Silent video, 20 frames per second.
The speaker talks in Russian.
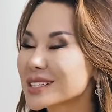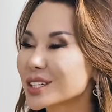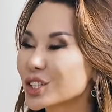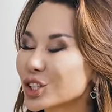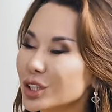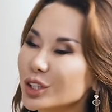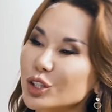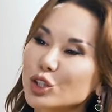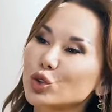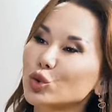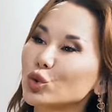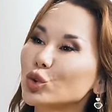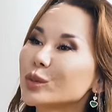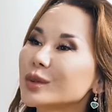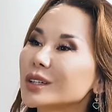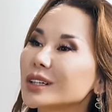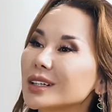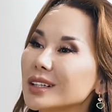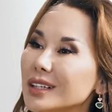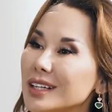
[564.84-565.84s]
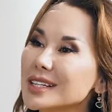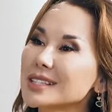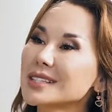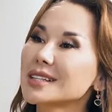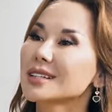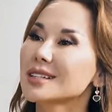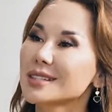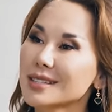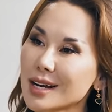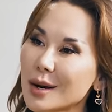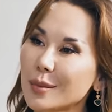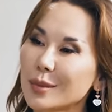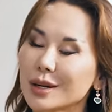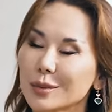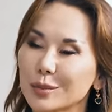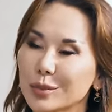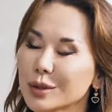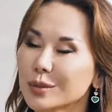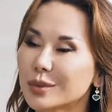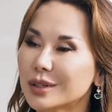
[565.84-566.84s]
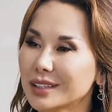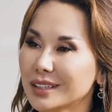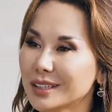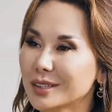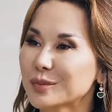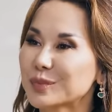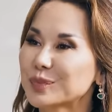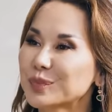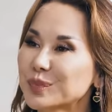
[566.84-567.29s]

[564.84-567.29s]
сложилось, что именно колористика самая прибыльная?